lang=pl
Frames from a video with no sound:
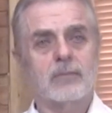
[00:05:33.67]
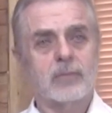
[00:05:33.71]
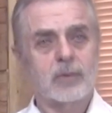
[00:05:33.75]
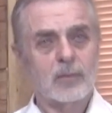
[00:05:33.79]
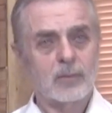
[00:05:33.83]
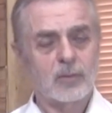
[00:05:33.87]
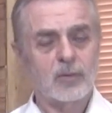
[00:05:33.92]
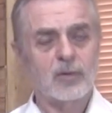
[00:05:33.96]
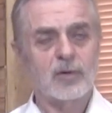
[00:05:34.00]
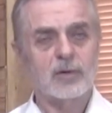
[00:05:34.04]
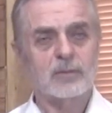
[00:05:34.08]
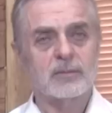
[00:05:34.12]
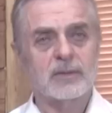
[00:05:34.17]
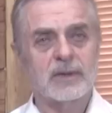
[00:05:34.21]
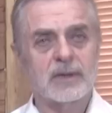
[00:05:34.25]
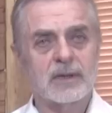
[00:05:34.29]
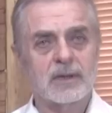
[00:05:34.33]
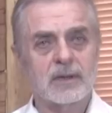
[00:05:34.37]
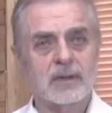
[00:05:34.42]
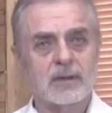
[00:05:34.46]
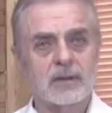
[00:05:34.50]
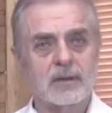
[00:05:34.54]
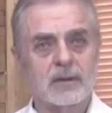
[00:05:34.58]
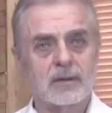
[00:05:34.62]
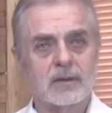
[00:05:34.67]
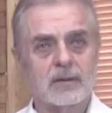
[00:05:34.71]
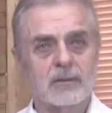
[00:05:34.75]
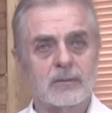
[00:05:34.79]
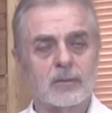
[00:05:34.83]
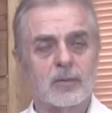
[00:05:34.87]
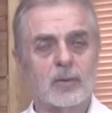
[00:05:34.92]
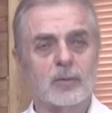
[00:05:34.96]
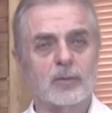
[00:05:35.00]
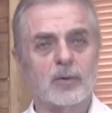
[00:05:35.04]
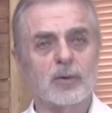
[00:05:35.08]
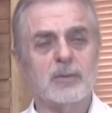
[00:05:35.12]
próbujmy
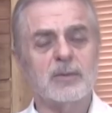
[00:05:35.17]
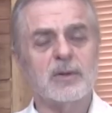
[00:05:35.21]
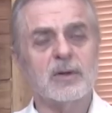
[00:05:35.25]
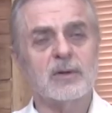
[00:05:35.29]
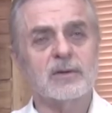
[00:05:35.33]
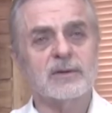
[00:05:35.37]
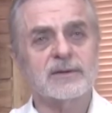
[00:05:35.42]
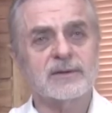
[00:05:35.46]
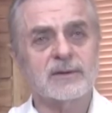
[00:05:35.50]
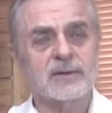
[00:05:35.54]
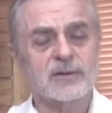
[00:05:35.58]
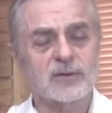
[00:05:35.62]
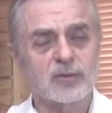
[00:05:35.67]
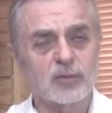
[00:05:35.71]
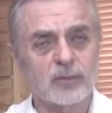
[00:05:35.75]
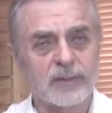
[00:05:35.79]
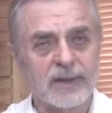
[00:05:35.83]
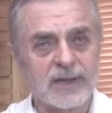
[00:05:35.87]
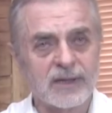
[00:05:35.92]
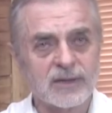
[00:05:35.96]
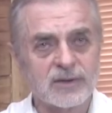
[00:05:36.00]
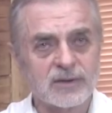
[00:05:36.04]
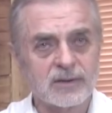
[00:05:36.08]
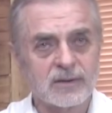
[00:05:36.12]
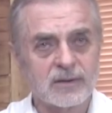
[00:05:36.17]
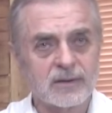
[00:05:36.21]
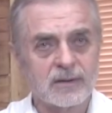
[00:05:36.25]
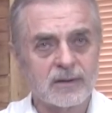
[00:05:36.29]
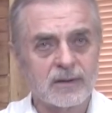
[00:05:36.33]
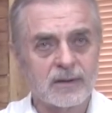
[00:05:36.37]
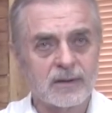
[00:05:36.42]
Próbujmy go zrozumieć.